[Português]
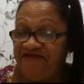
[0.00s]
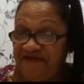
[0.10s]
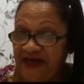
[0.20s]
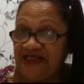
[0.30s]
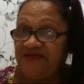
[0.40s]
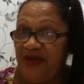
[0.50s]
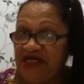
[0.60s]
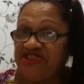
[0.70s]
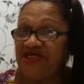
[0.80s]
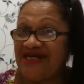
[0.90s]

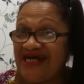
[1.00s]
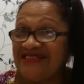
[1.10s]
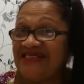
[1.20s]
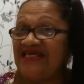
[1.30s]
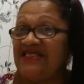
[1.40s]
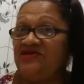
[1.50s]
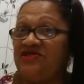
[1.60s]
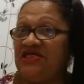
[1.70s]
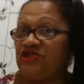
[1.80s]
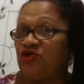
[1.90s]
felizmente, graças a Deus,
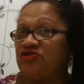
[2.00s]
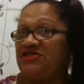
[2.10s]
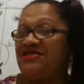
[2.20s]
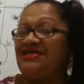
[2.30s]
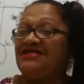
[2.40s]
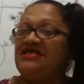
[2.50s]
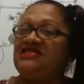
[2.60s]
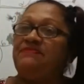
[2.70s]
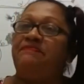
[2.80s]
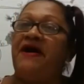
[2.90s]
eles conseguiram
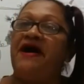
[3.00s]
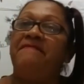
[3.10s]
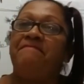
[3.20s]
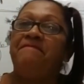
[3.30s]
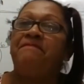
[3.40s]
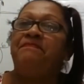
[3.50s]
antecipar